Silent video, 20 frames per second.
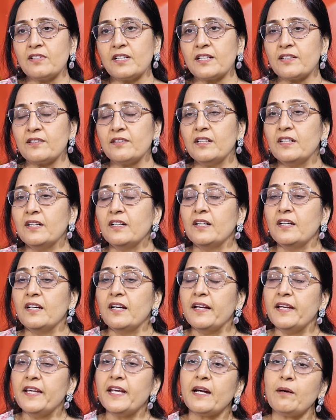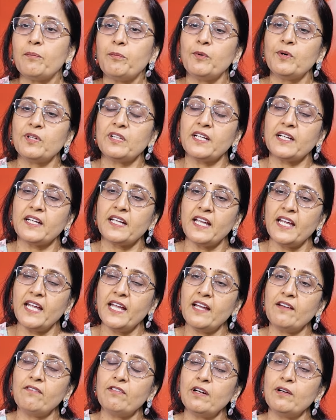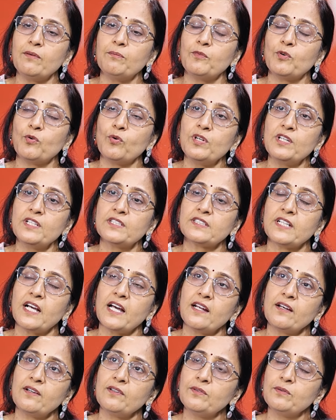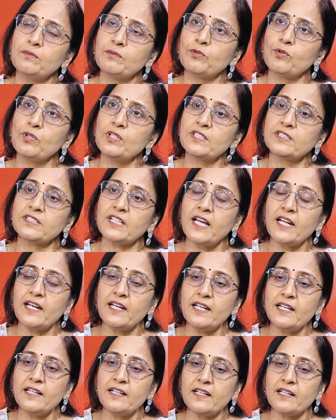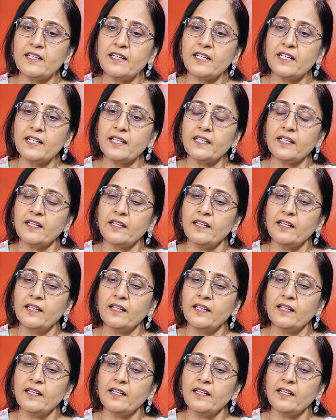ఉంటారు ఇకపోతే కేవలం కొన్నిసార్లు కొన్నిసార్లు ఏంటంటే